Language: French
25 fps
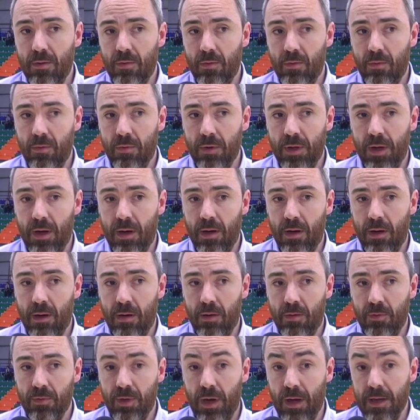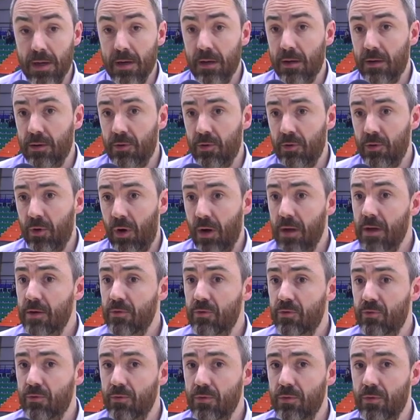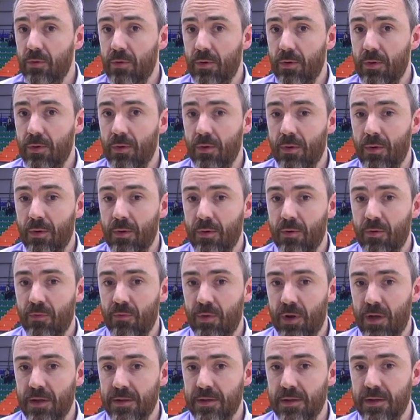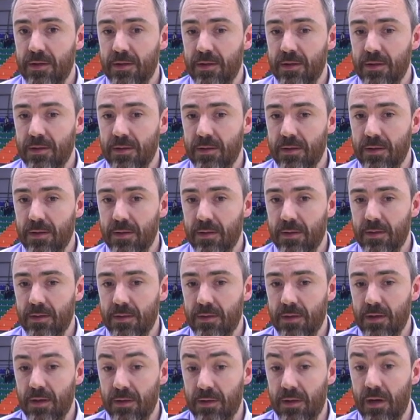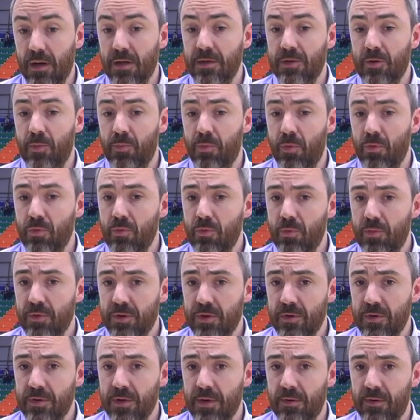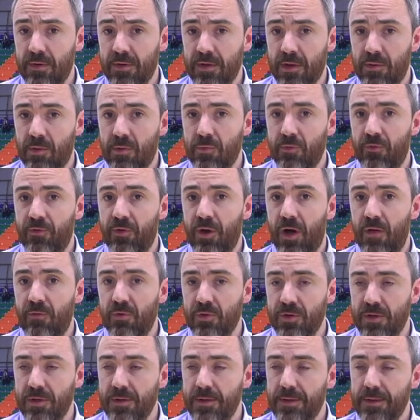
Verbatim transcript: on n'a on a rien, on ne donne rien du tout. Donc, euh, donc voilà, c'est intéressant pour nous parce que ça, ça doit nous faire avancer.